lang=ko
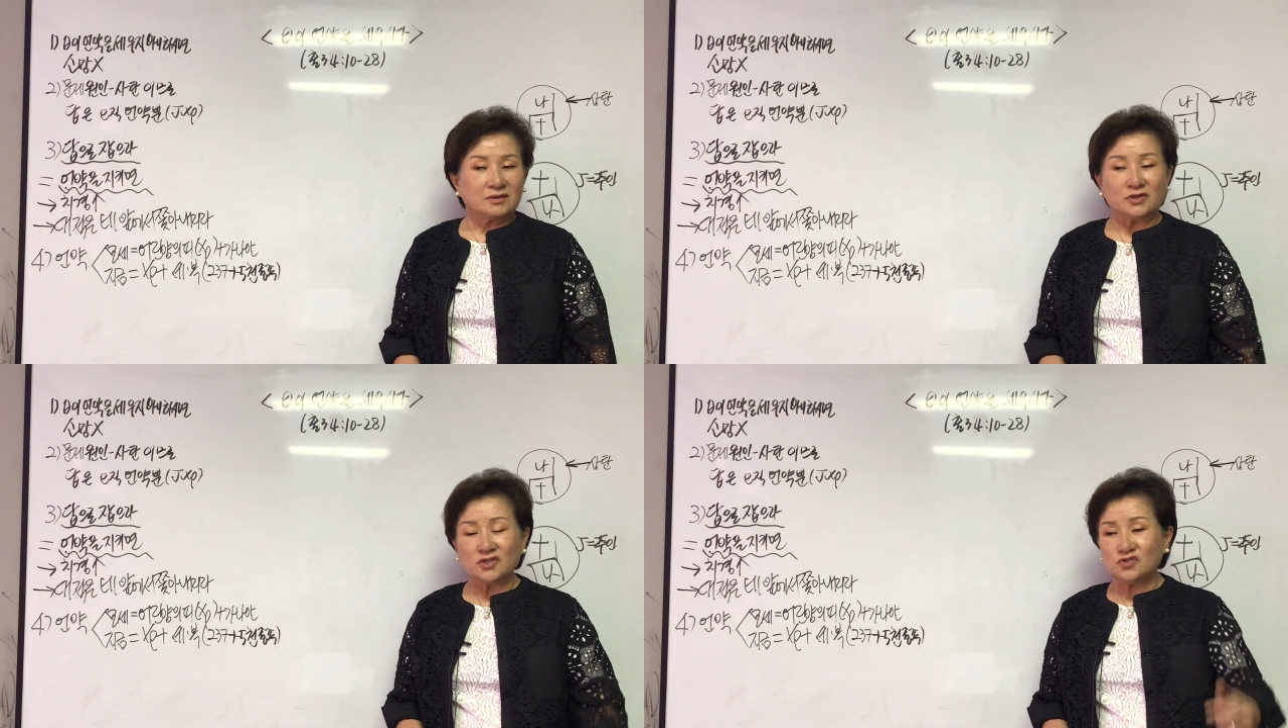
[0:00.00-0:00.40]

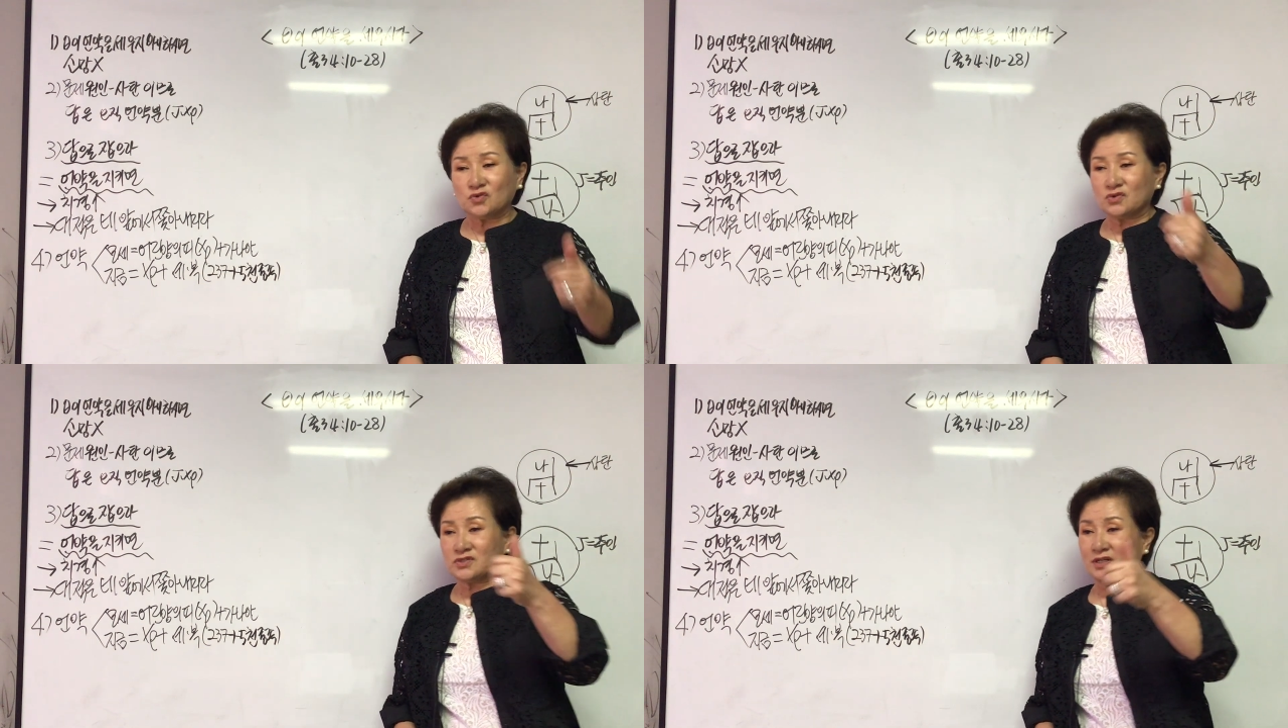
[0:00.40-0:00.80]

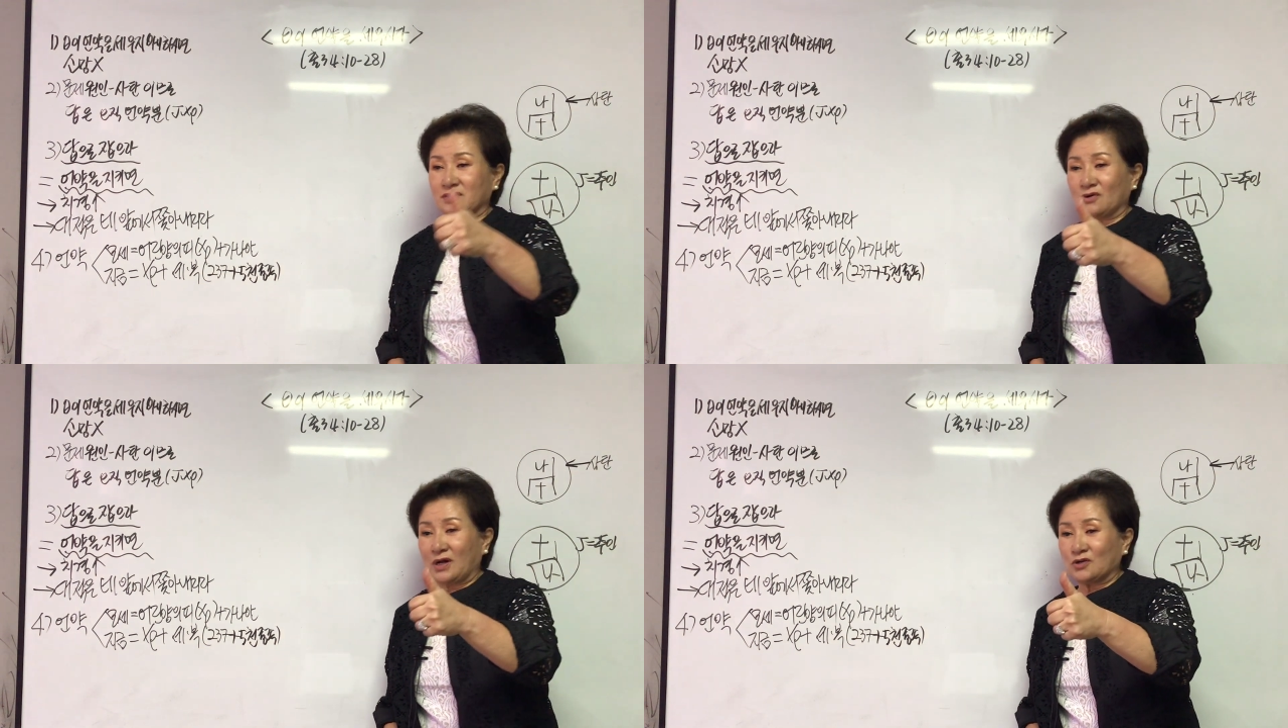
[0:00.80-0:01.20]
그리스도를
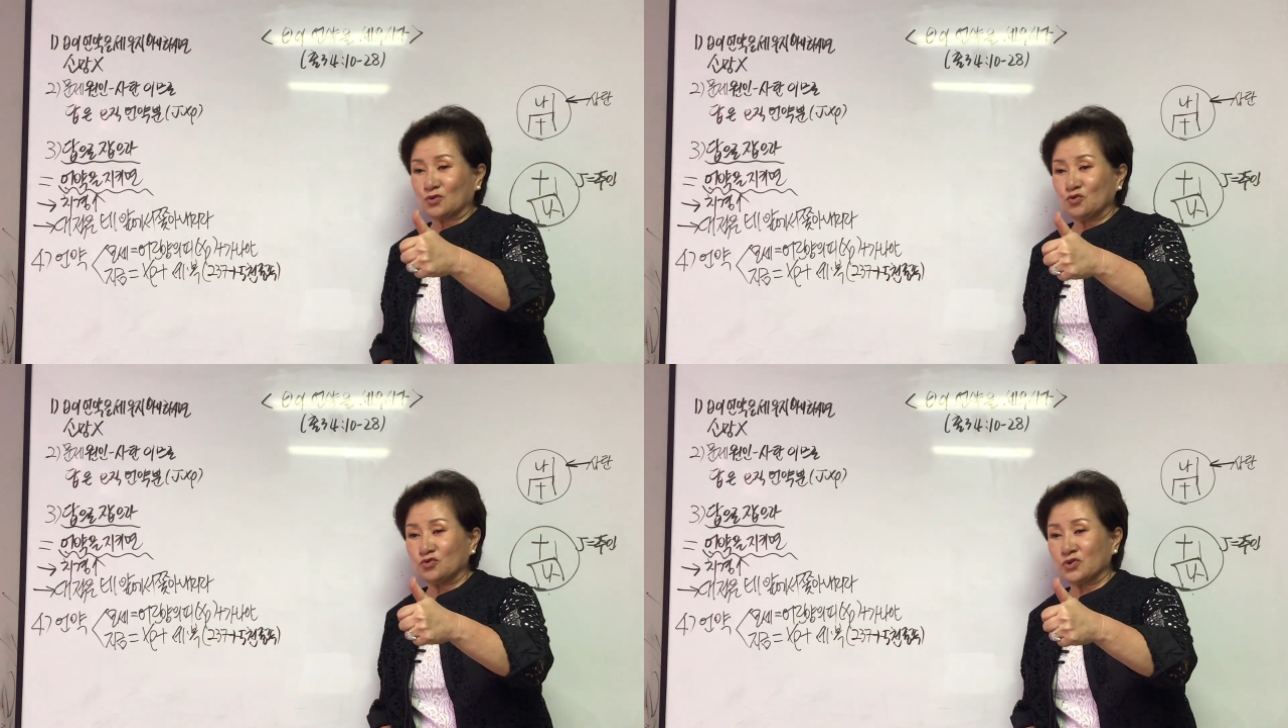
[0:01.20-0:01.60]
제대로
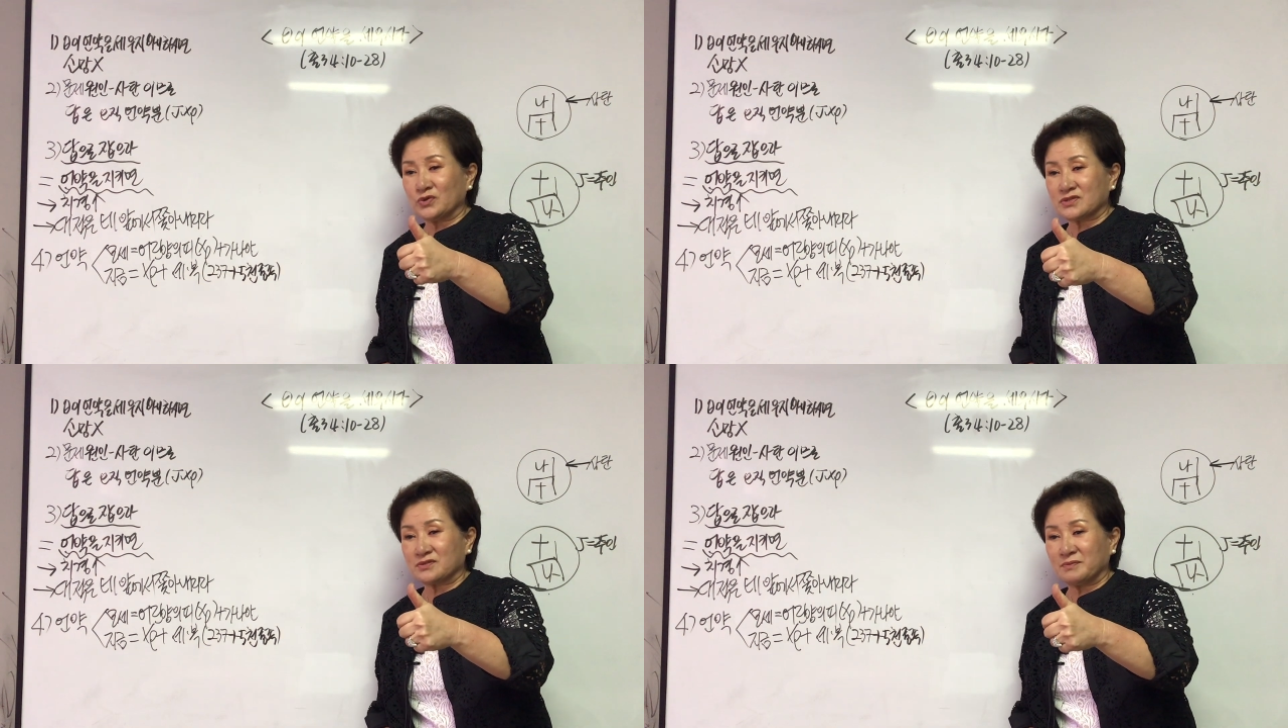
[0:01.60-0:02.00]
알고
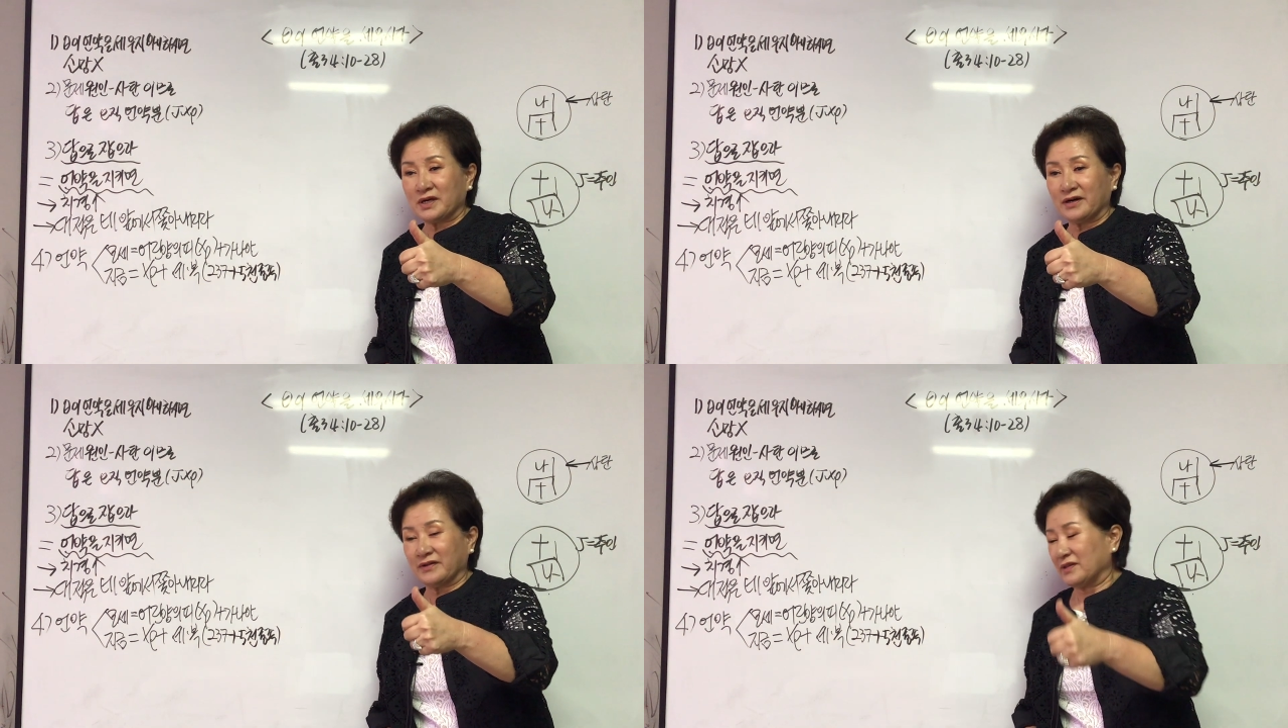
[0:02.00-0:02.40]
누리고
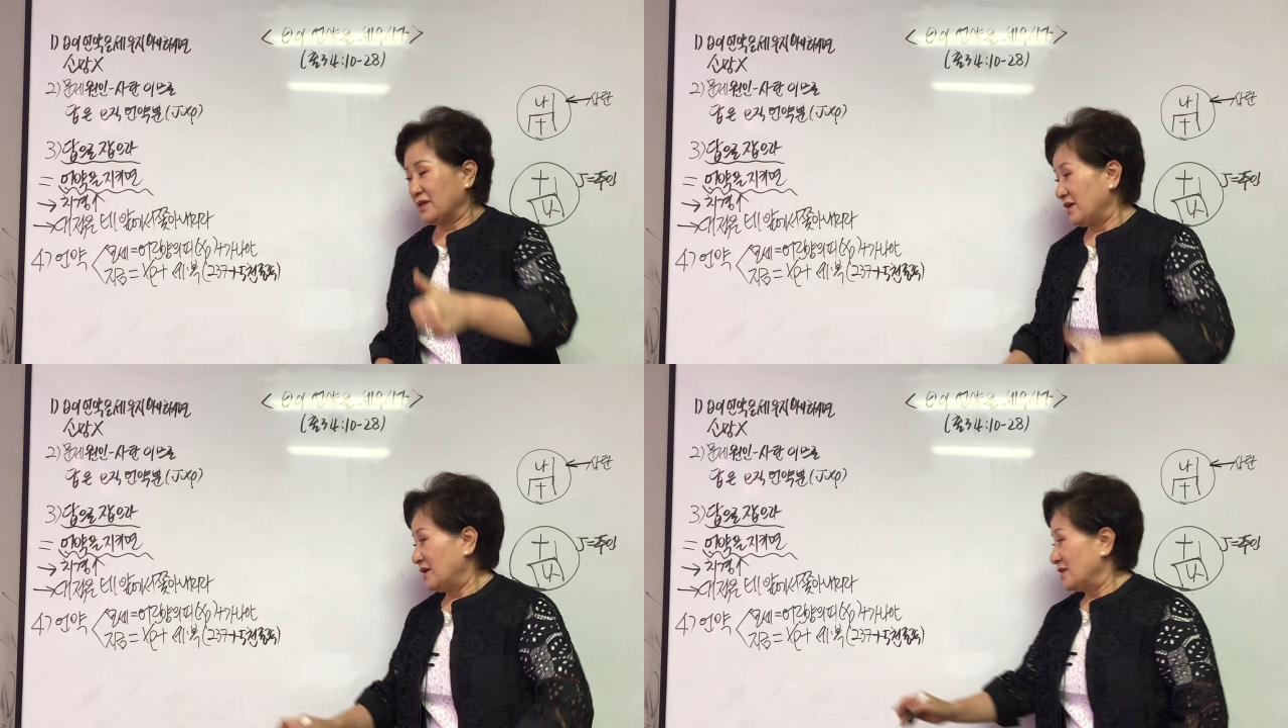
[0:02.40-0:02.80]
있으면